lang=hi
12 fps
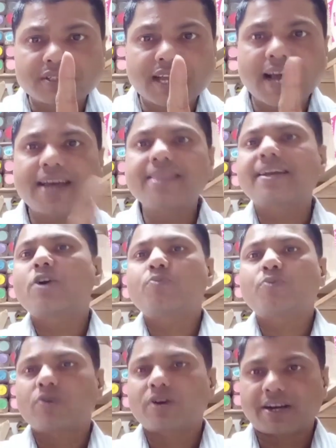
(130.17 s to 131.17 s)
शहद का
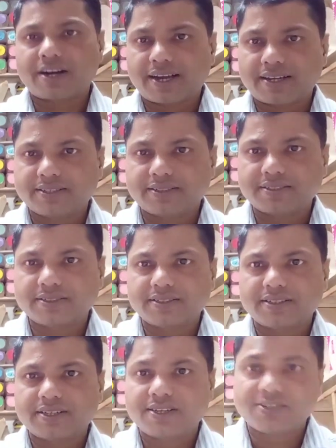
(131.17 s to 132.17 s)
उपयोग करना है
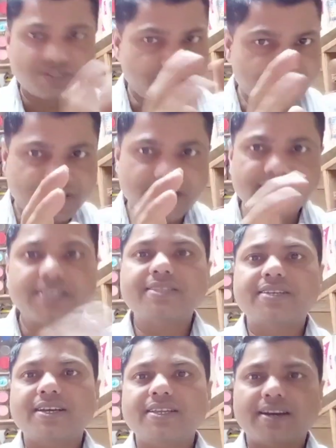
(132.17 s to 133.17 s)
जी देसी
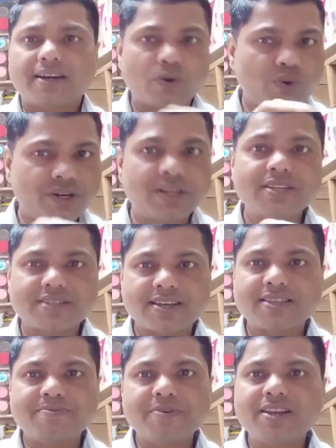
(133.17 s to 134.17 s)
शहद अगर ओरिजिनल
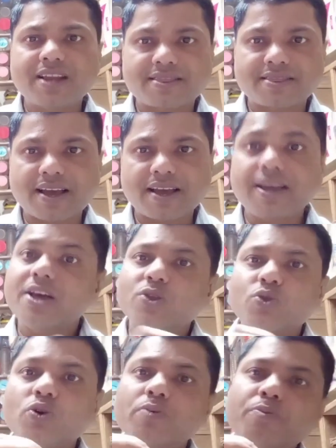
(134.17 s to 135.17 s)
शहद मिल जाता है
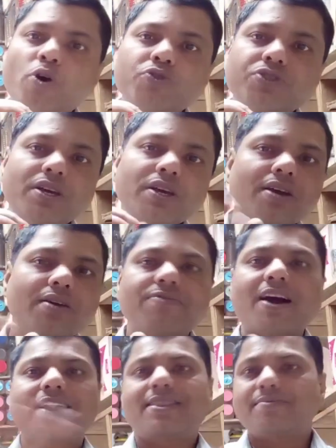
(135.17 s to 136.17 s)
तो बहुत ही
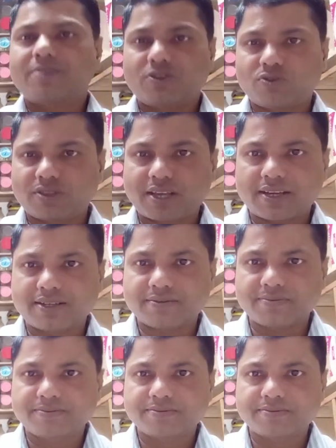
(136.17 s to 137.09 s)
फ़ायदेमंद होता है